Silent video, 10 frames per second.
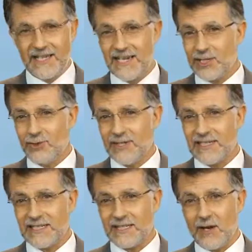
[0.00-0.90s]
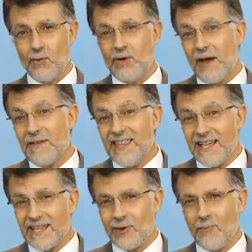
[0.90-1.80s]
Cristo es una
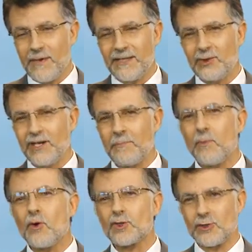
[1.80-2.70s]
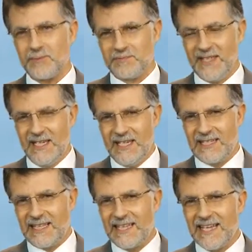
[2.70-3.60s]
vida de completo reposo,
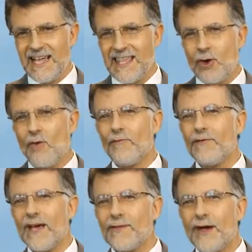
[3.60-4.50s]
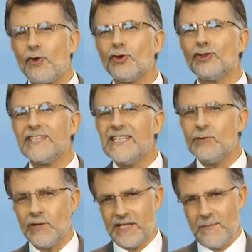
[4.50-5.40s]
está llena de confianza
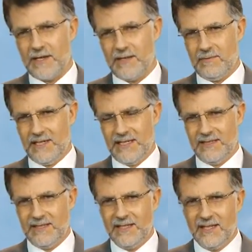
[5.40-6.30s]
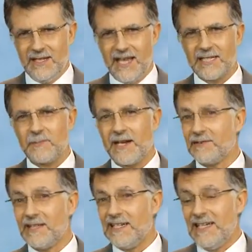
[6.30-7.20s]
continua y apacible. La
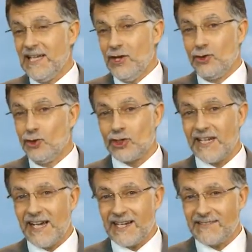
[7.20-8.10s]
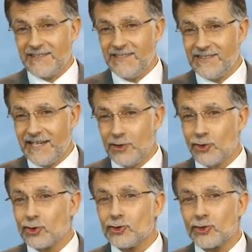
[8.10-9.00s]
esperanza no se garantiza en
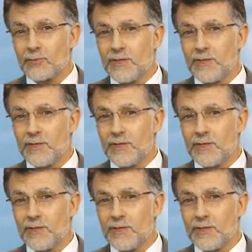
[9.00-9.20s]
nosotros